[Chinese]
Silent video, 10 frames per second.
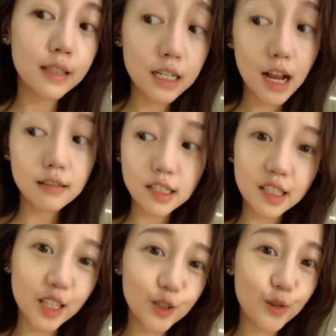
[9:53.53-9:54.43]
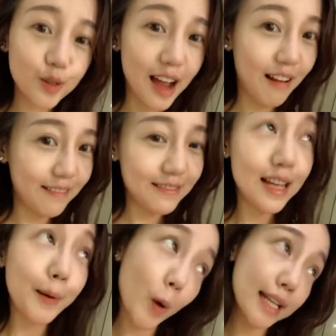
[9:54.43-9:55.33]
当然是你重要。
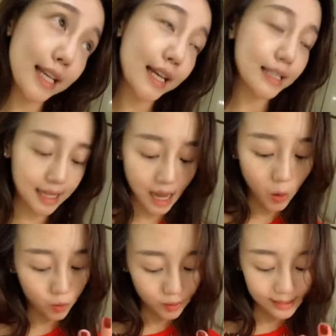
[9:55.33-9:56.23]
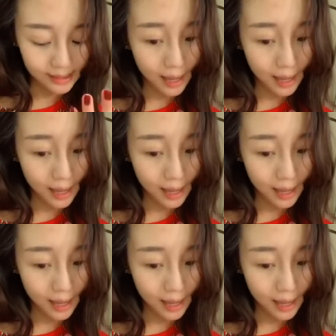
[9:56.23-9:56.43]
不管你跟迪奥、GUCCI、